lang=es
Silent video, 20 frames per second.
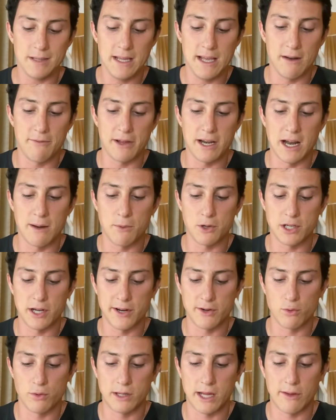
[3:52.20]
Y al final pues
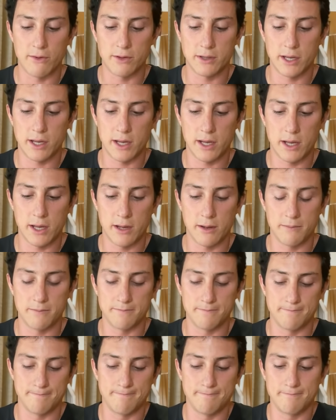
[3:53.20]
el resultado es que
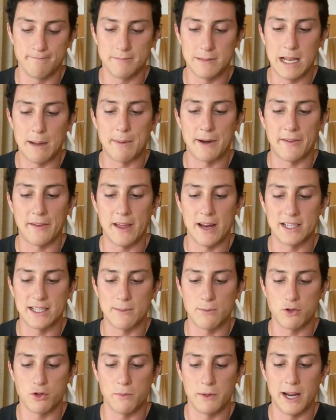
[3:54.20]
la partida la
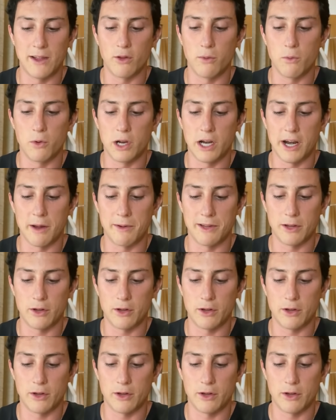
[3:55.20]
estamos dominando mucho.